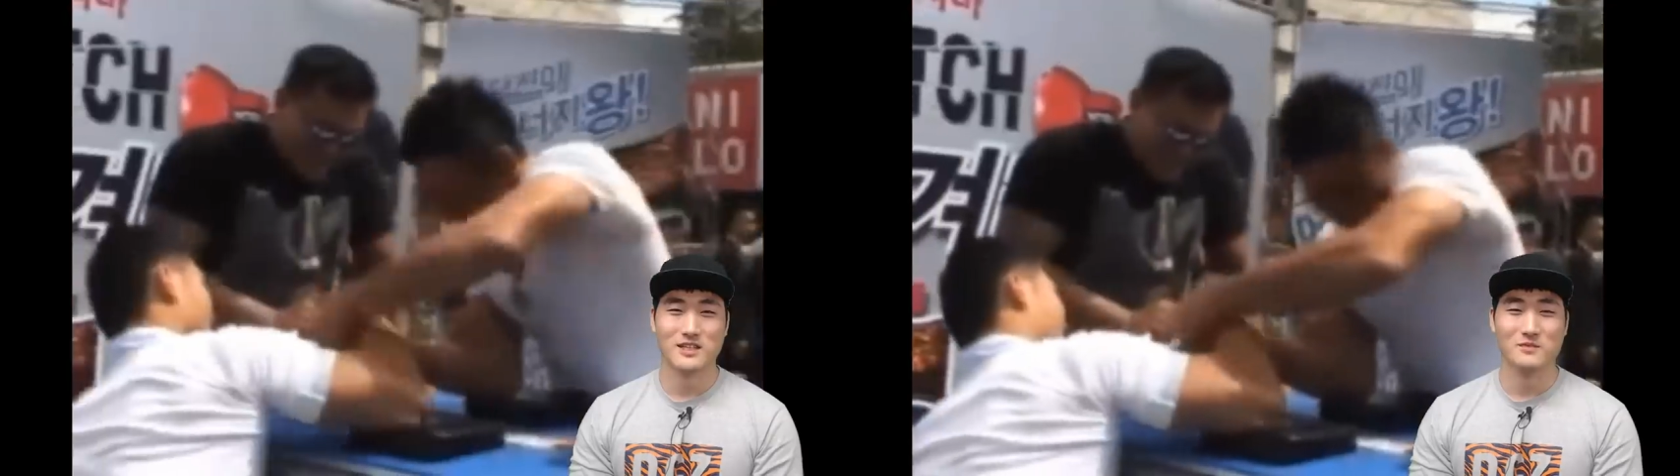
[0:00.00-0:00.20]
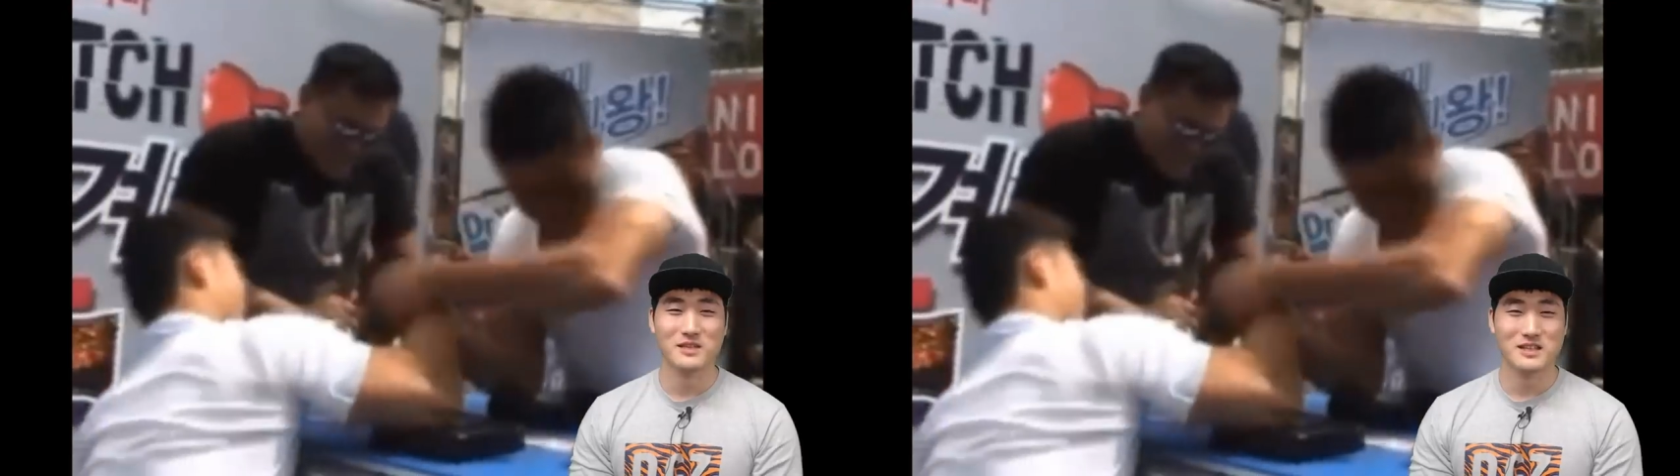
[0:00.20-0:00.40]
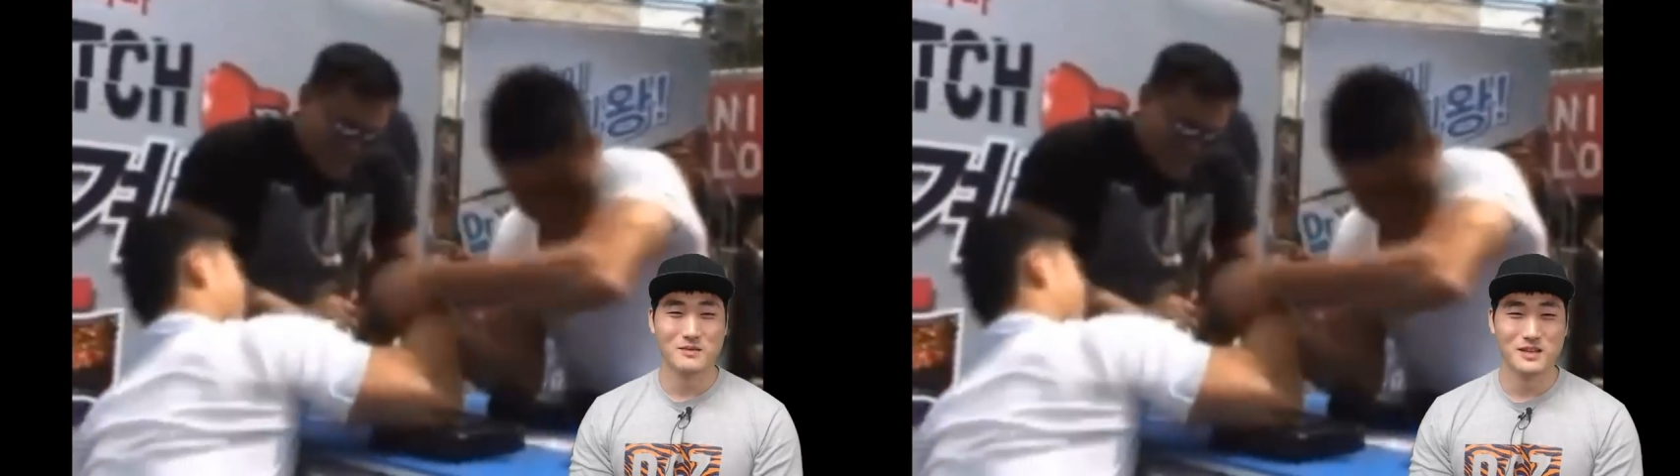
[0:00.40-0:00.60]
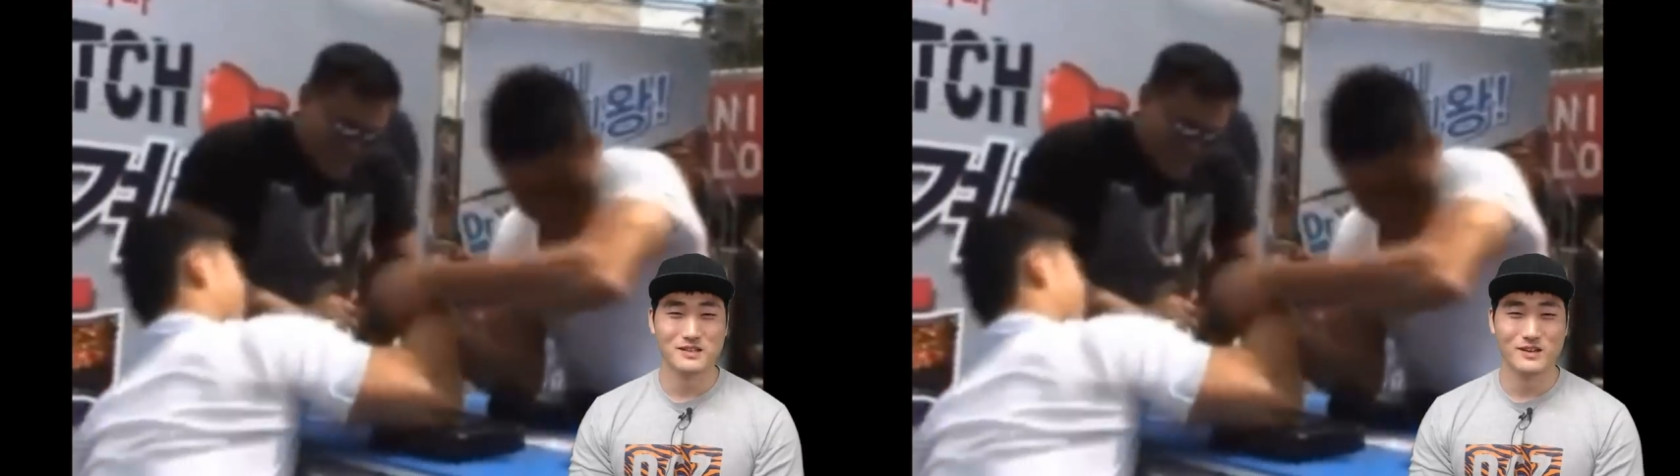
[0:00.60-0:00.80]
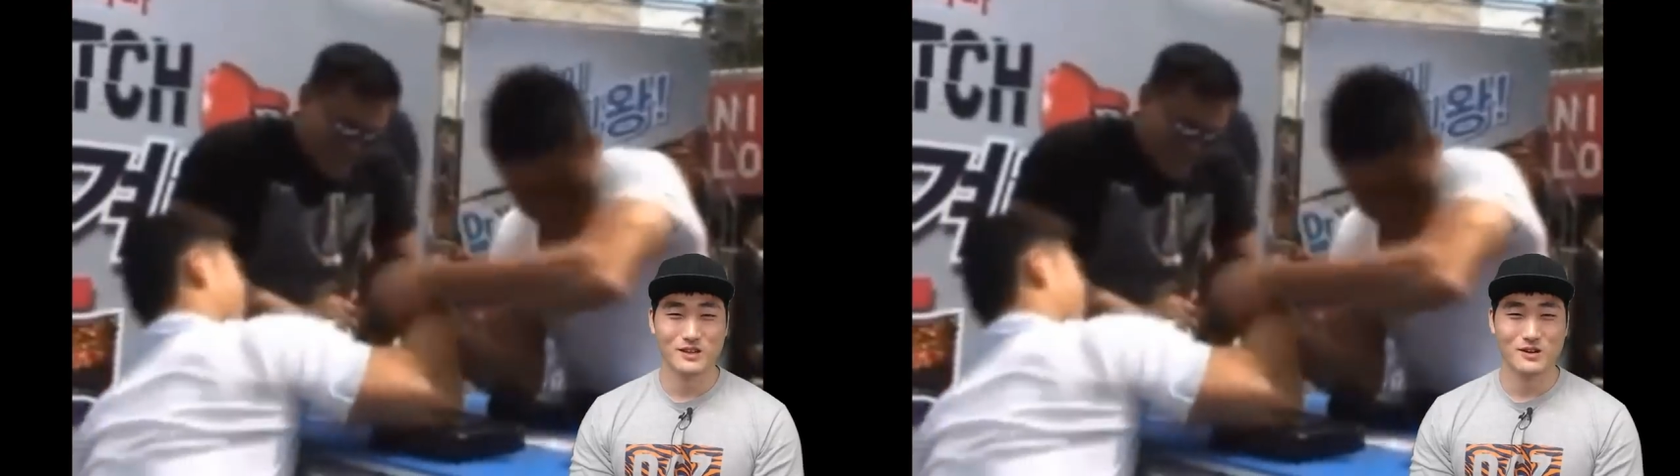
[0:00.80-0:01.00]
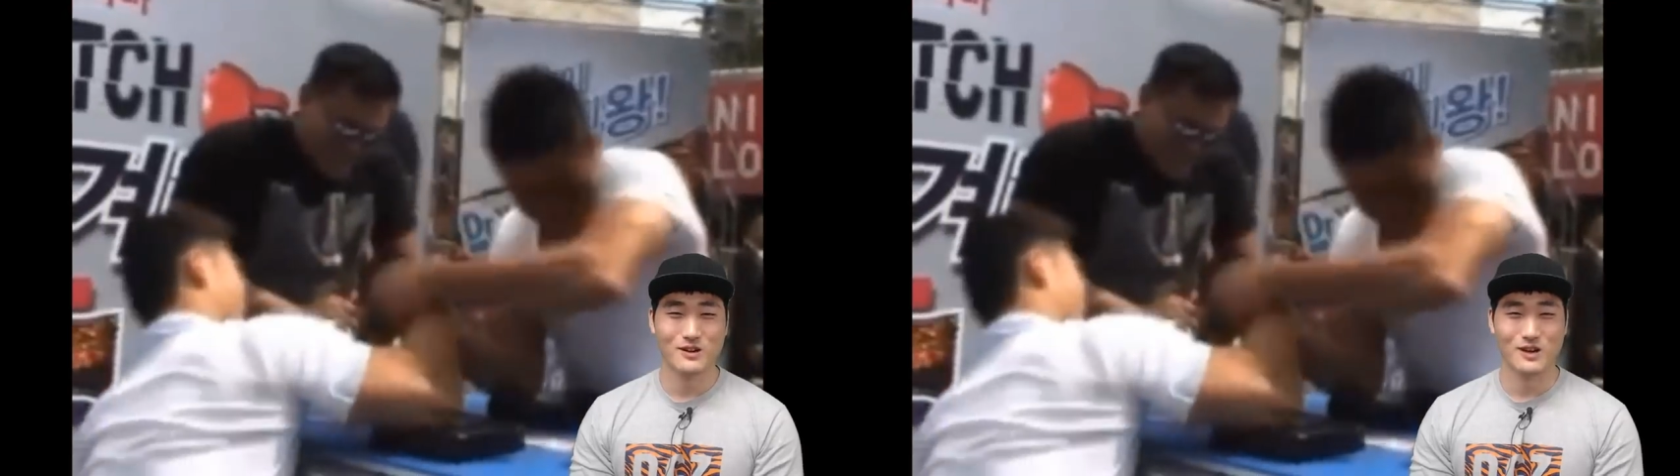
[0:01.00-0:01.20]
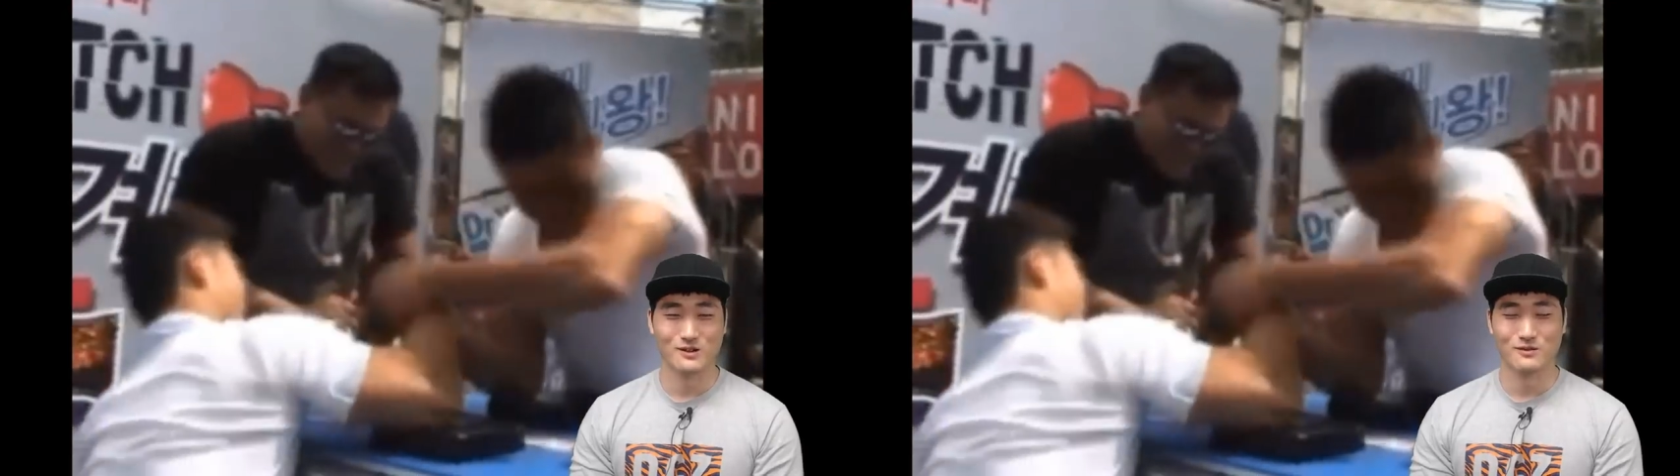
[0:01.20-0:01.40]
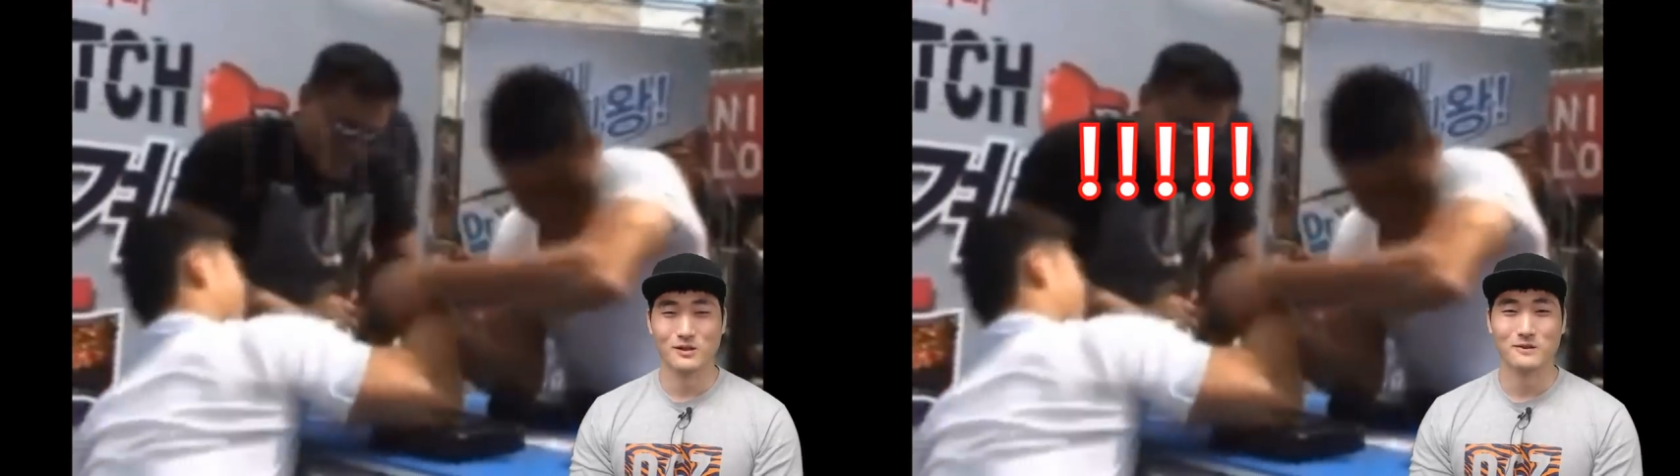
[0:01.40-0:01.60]
재미 삼아서 했던 것
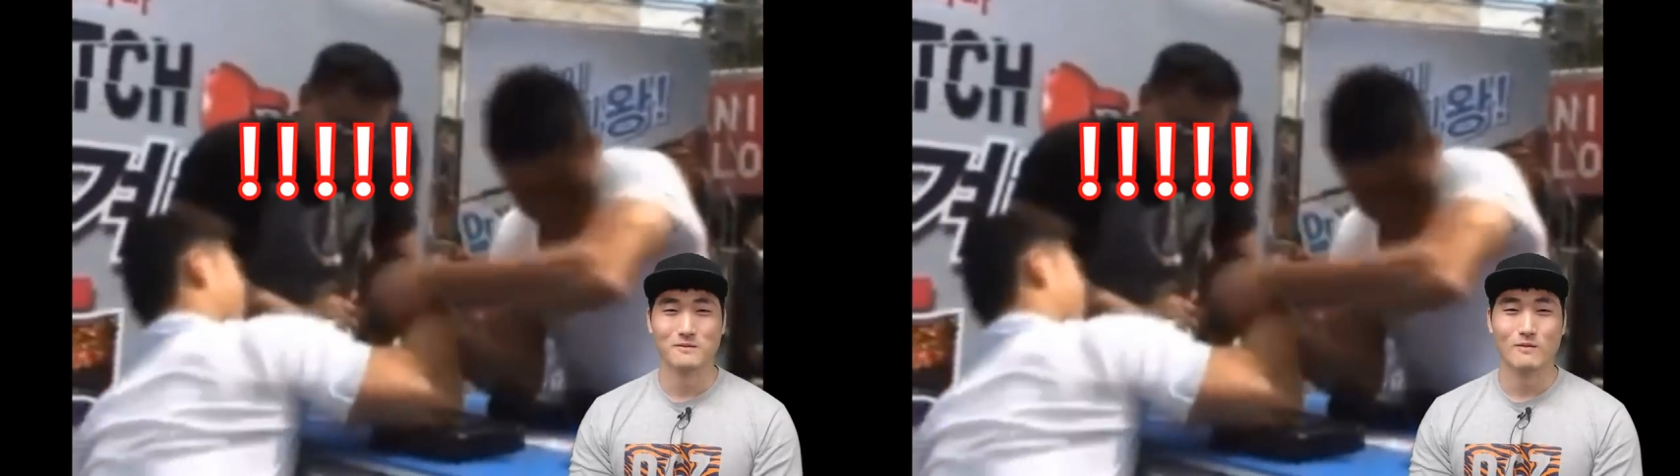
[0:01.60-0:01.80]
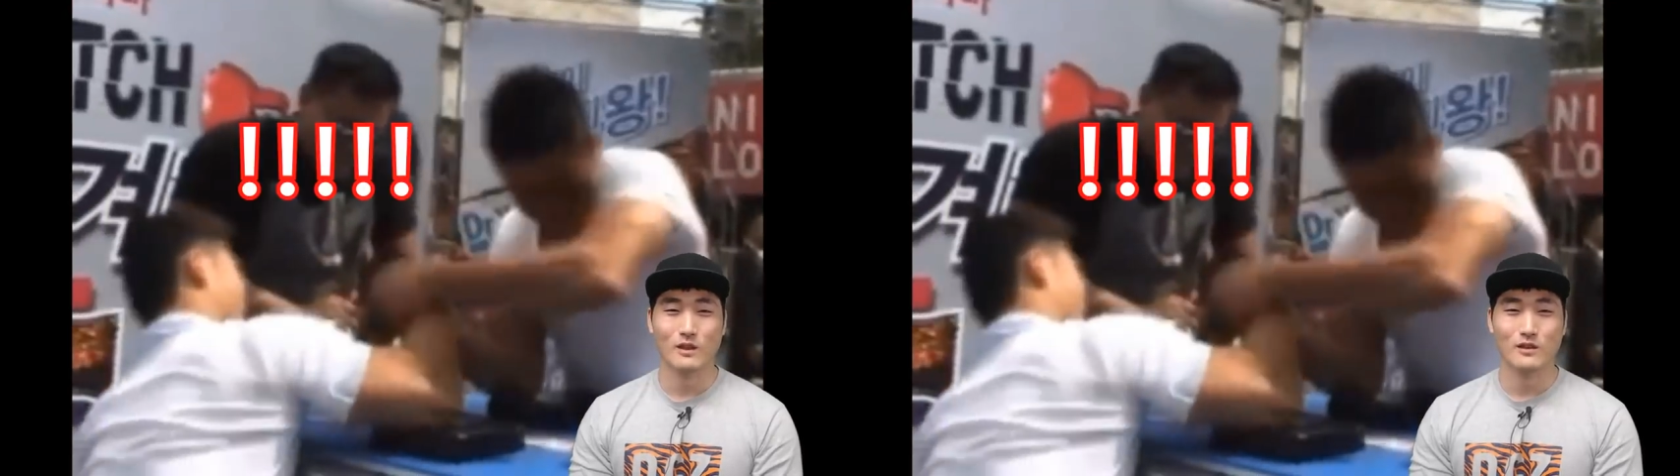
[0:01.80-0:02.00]
같고요.